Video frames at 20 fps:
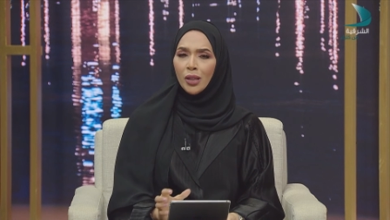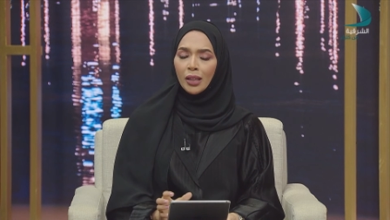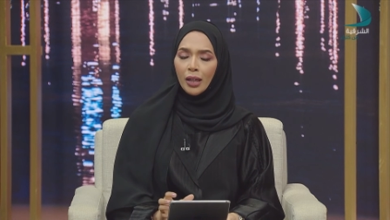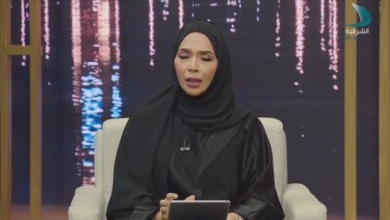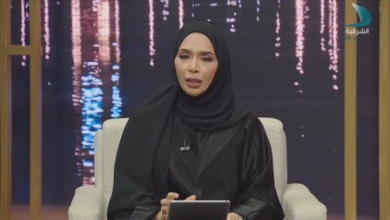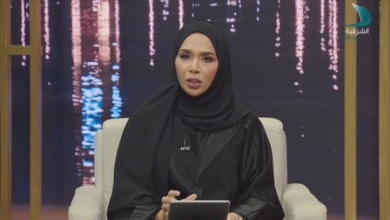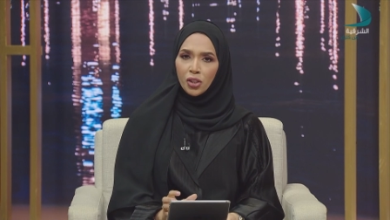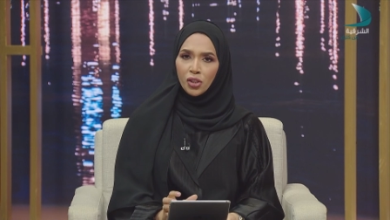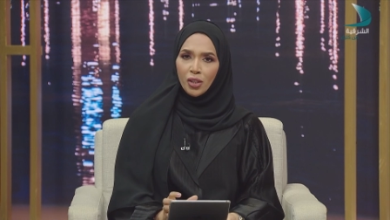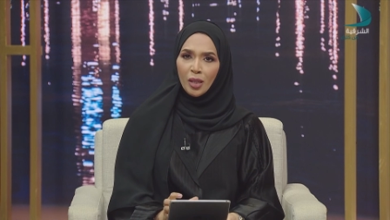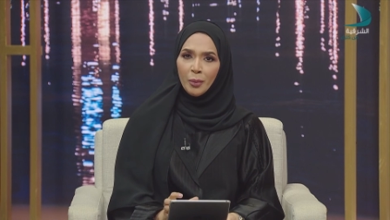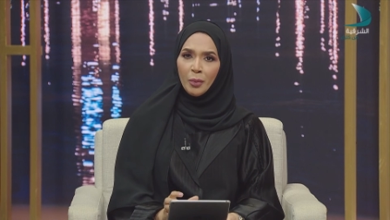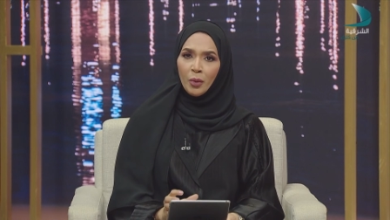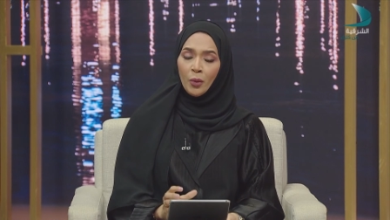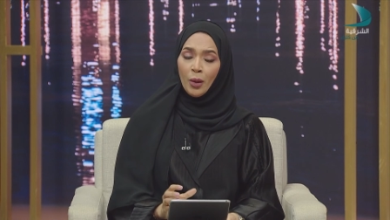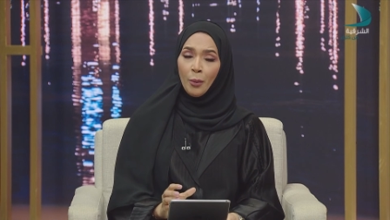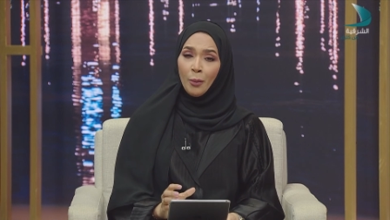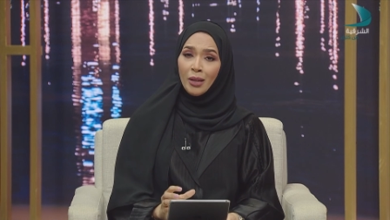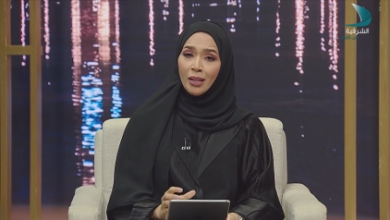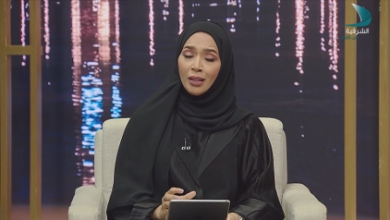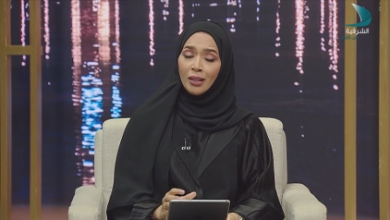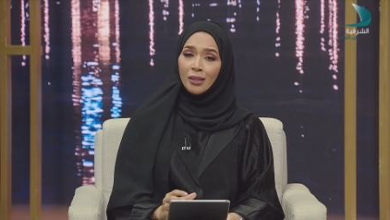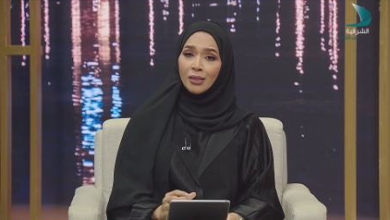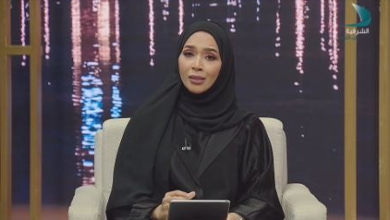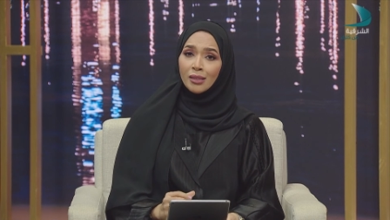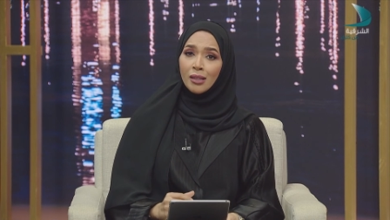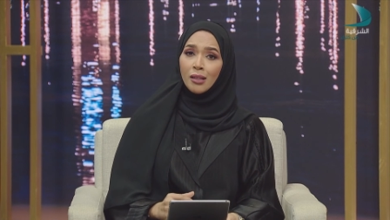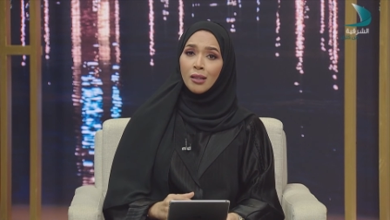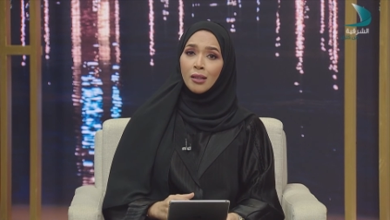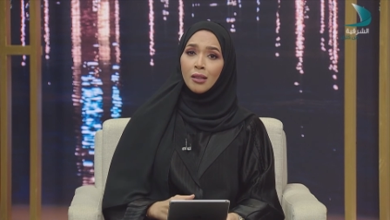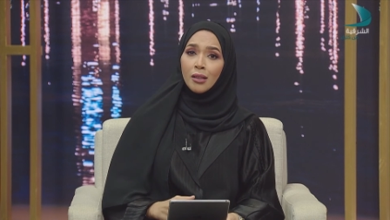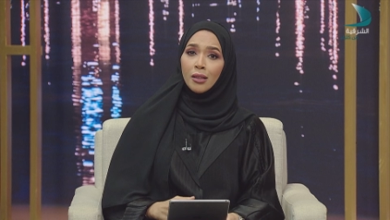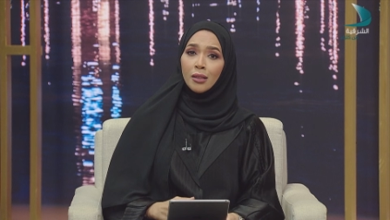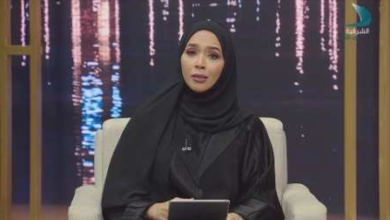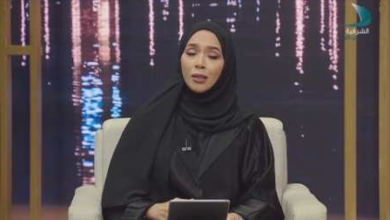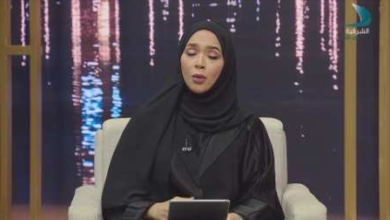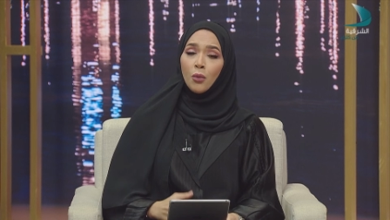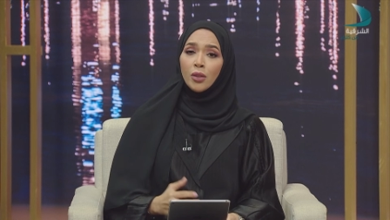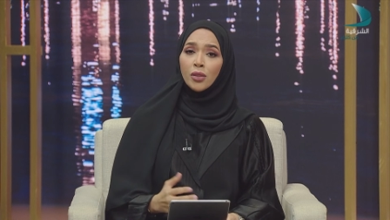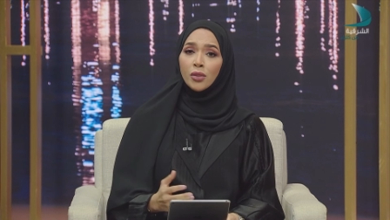الخليج العربي أما الآن صار
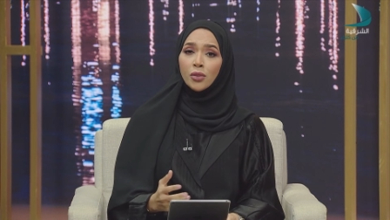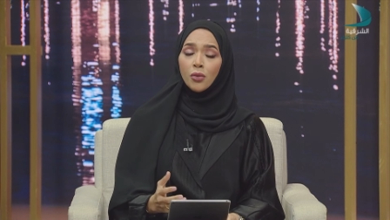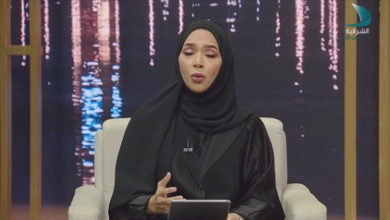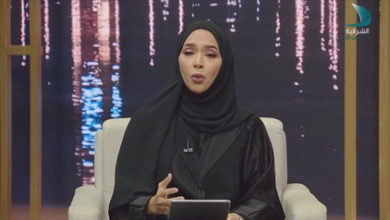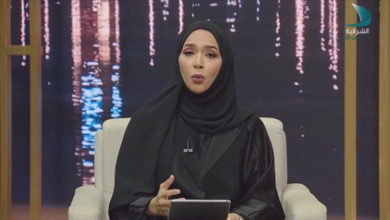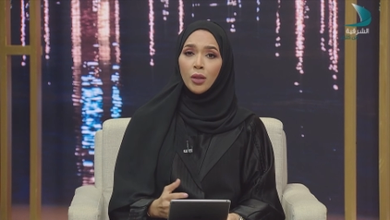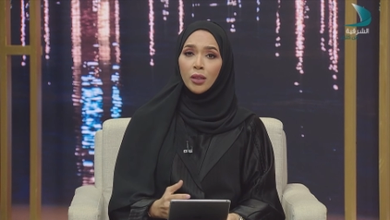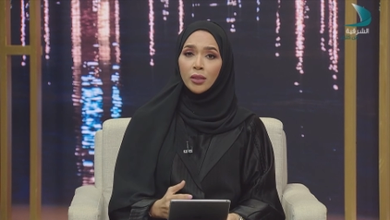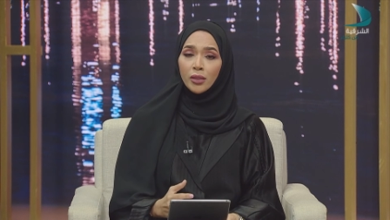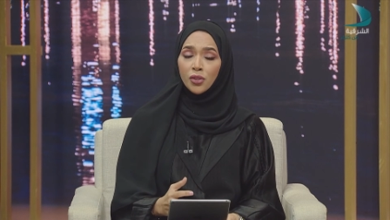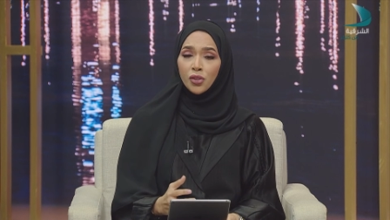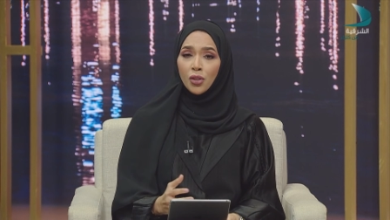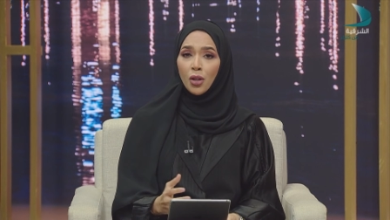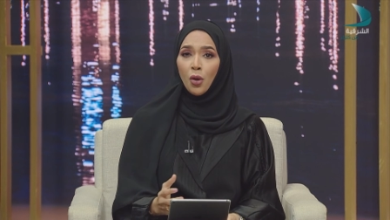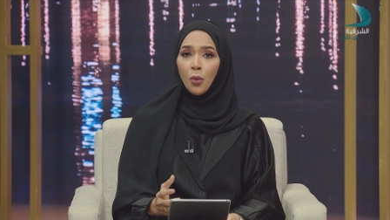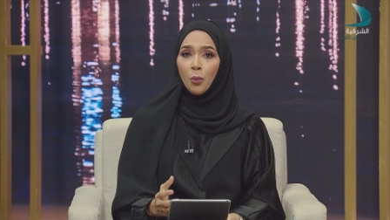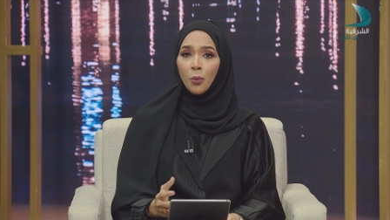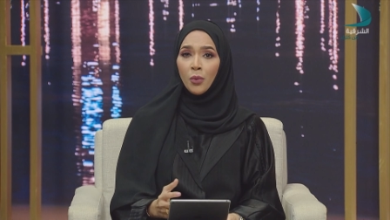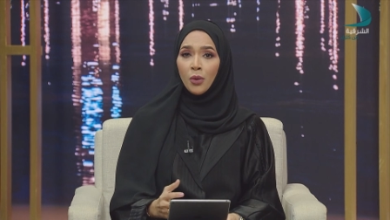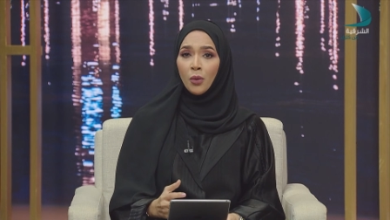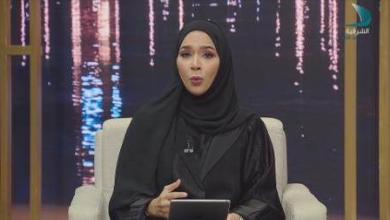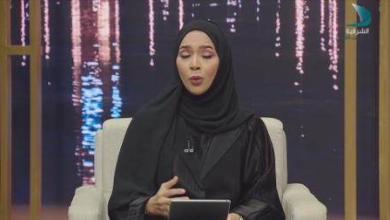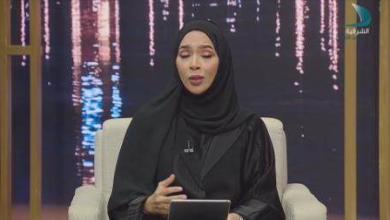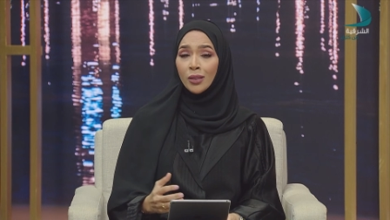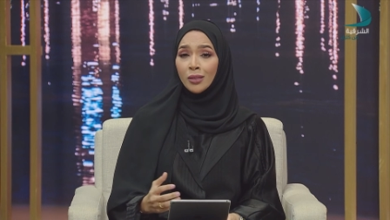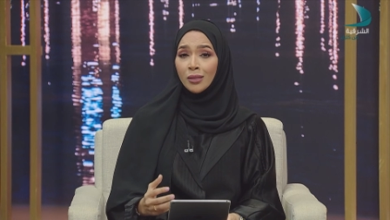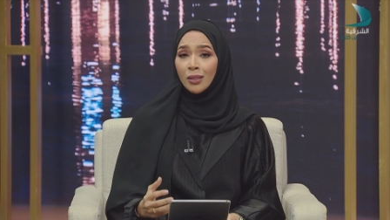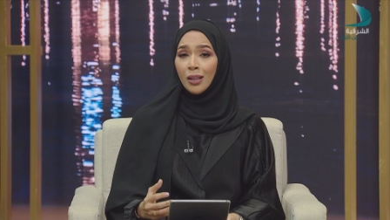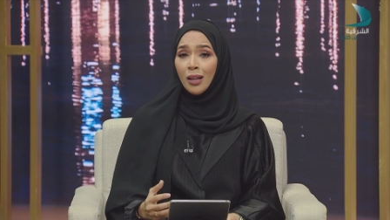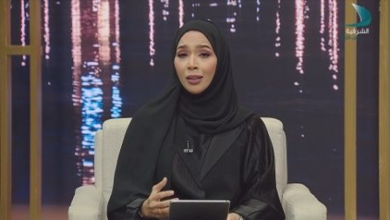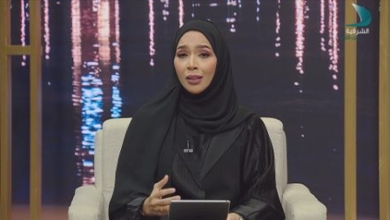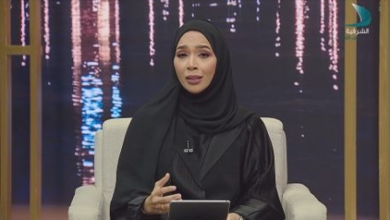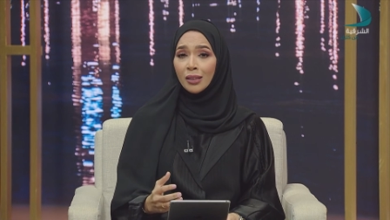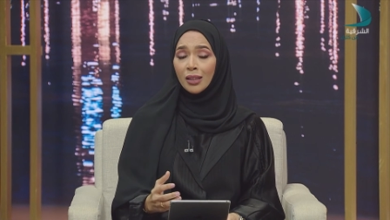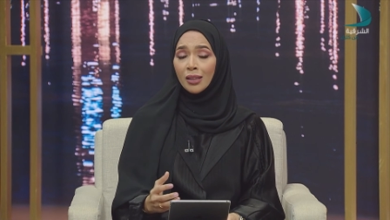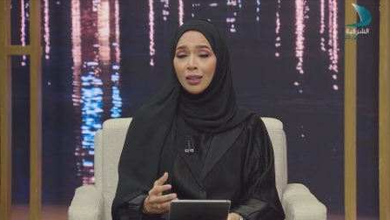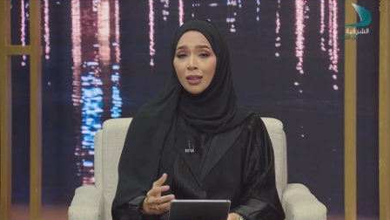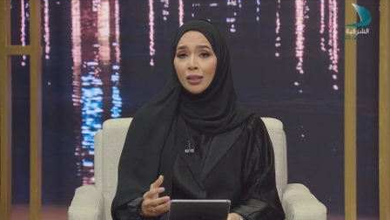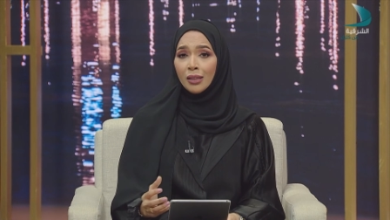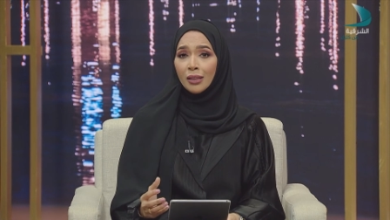التوسع وتشعب وانتقلت
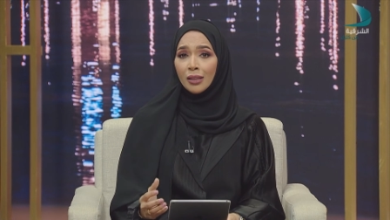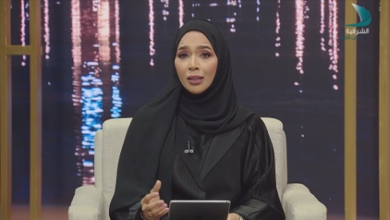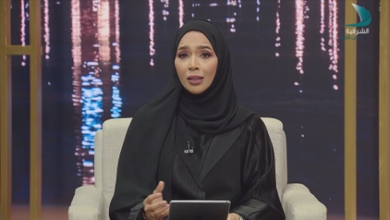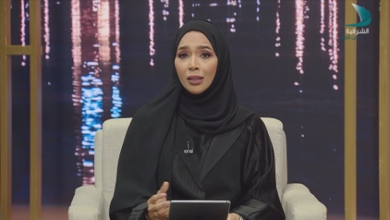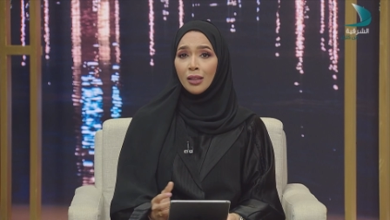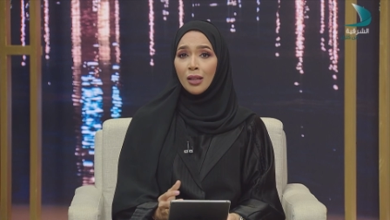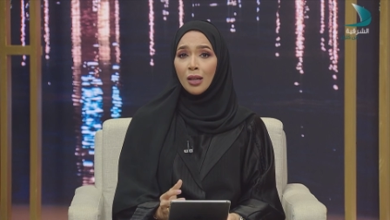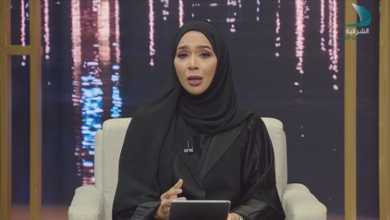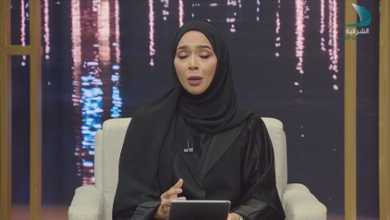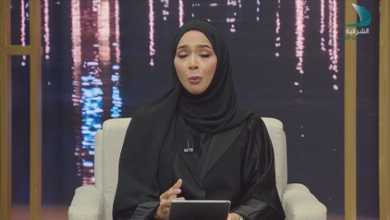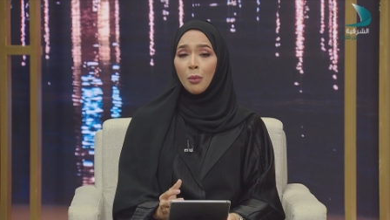كذلك